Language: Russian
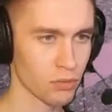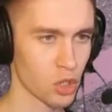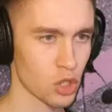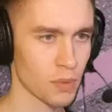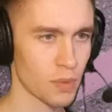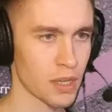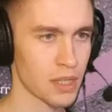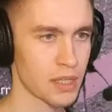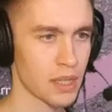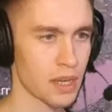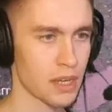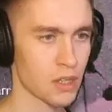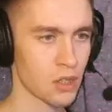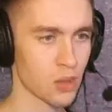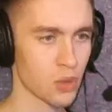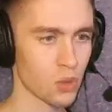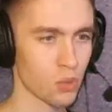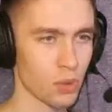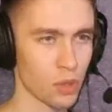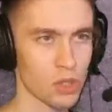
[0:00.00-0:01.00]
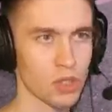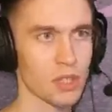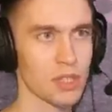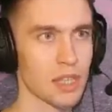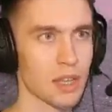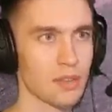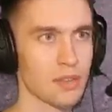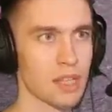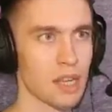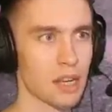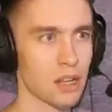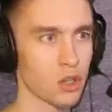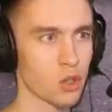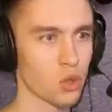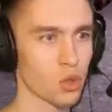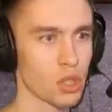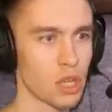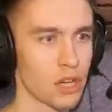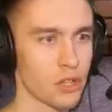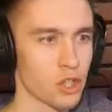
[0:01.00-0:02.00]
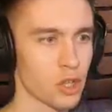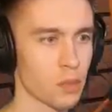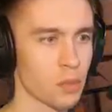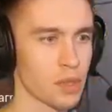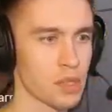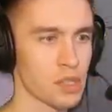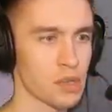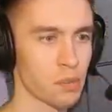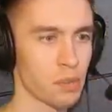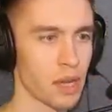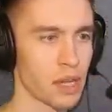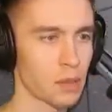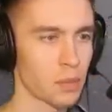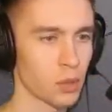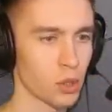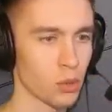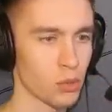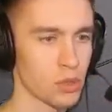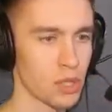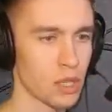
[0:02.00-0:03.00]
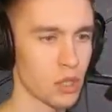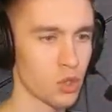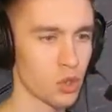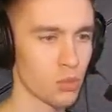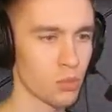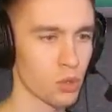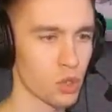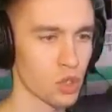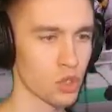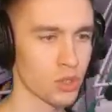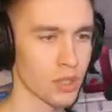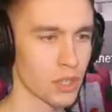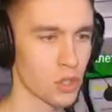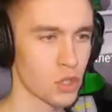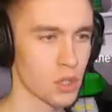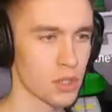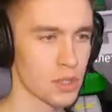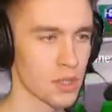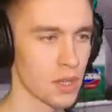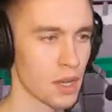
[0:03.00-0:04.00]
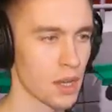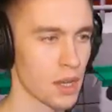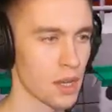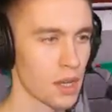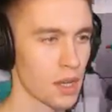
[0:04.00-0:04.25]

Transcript: нажимай тележку, просто ставь тележку, тележку подцепляет, потом тележку можно тащить.